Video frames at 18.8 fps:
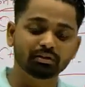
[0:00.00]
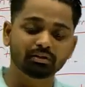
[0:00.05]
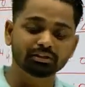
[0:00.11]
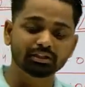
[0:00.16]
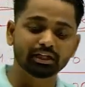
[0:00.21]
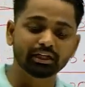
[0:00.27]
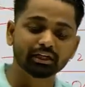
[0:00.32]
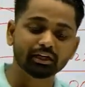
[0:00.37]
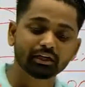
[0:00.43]
मिल
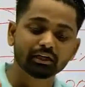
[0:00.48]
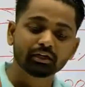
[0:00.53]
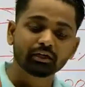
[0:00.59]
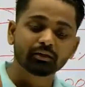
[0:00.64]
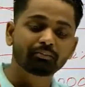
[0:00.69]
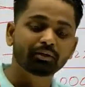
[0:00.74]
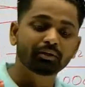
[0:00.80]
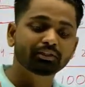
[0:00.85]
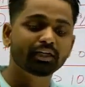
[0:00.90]
जाएगा
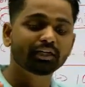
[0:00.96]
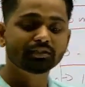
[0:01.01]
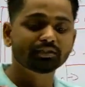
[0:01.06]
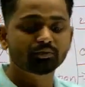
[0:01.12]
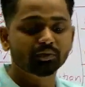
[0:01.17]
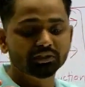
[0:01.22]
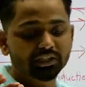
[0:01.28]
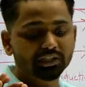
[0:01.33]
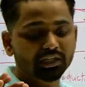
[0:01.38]
पचास
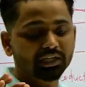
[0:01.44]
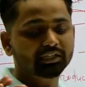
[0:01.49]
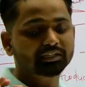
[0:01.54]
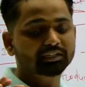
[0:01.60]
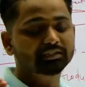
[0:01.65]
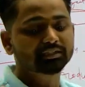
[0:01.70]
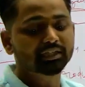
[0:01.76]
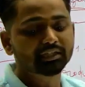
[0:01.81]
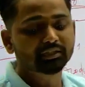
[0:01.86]
क्वेश्चन
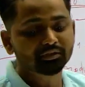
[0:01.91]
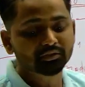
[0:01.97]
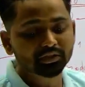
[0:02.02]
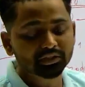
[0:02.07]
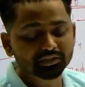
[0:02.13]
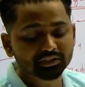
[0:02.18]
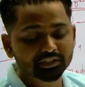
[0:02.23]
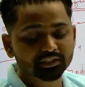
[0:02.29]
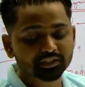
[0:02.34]
लेकिन सही
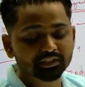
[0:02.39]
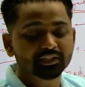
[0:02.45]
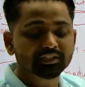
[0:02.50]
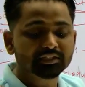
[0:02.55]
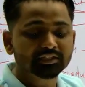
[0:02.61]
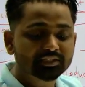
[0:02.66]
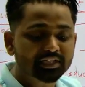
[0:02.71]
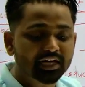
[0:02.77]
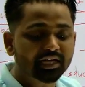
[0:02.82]
होना चाहिए
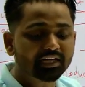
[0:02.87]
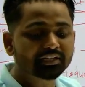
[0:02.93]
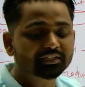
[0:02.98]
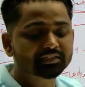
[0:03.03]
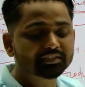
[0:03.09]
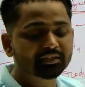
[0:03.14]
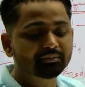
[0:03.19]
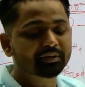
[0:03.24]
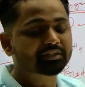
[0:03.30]

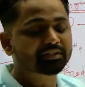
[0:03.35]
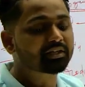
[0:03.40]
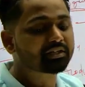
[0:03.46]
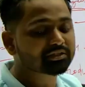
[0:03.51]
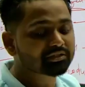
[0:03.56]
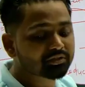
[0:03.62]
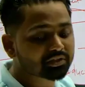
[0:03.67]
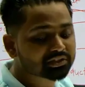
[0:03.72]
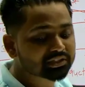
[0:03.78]
चालीस से
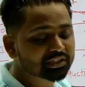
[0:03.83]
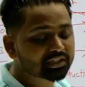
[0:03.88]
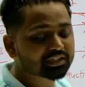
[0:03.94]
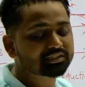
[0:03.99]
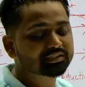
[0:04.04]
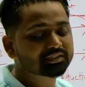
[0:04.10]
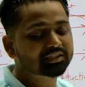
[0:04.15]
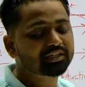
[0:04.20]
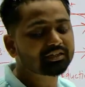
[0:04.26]
45 क्वेश्चन
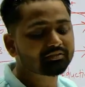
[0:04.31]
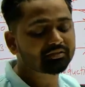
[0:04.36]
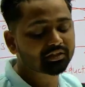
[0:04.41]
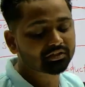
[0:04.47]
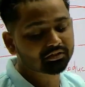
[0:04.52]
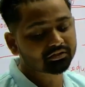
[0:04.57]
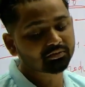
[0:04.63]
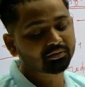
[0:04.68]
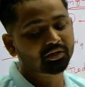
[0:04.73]
अगर सही हुआ
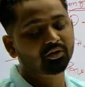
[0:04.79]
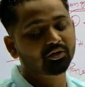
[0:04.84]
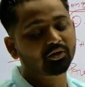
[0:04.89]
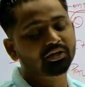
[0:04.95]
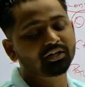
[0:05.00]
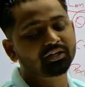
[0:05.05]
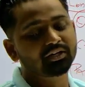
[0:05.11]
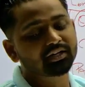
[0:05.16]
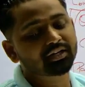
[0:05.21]
तो तुम्हारा
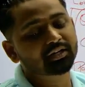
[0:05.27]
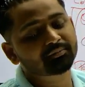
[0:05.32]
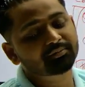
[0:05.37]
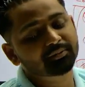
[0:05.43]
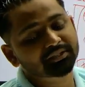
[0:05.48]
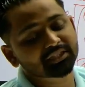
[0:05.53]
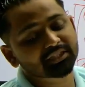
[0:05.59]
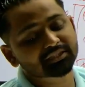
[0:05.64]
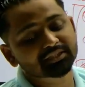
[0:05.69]
ऑल इंडिया रैंक
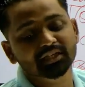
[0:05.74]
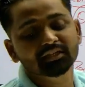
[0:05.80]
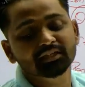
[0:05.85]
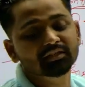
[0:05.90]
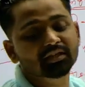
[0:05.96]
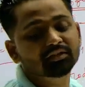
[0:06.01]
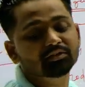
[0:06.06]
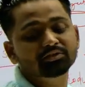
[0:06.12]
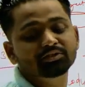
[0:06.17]
पचास के
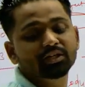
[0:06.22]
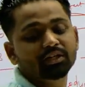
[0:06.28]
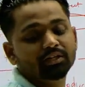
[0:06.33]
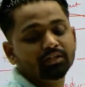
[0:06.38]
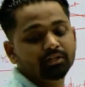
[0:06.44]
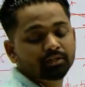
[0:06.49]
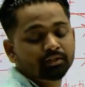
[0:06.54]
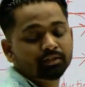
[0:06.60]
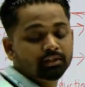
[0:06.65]
अंदर हो
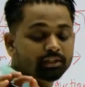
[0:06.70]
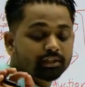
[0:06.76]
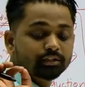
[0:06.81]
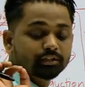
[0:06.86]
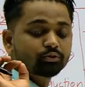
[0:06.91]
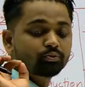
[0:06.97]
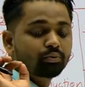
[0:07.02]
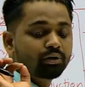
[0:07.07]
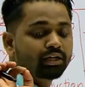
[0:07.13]
जाएगा ये
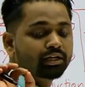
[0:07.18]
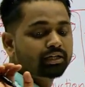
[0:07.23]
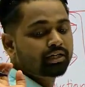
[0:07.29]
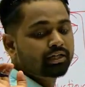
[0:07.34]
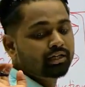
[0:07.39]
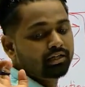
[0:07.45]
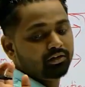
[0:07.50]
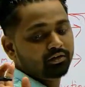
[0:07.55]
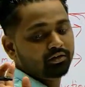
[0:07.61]
तुम लिख
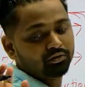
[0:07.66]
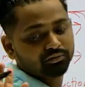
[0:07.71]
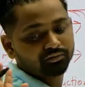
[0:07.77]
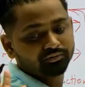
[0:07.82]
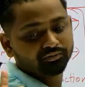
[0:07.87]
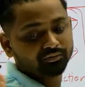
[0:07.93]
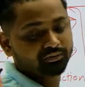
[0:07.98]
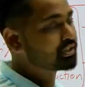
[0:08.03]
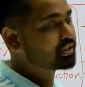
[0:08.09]
के ले लो
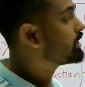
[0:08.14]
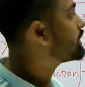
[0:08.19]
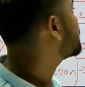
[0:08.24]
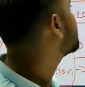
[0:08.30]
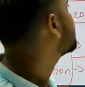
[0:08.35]
ठीक है